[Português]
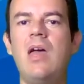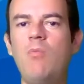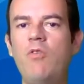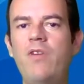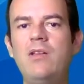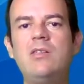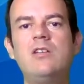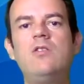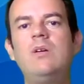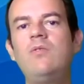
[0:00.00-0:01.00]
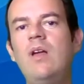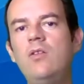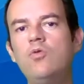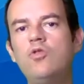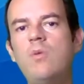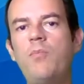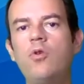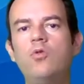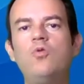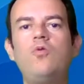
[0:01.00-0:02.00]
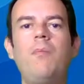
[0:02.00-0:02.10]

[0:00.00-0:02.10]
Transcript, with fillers: removendo, transformando ele num subproduto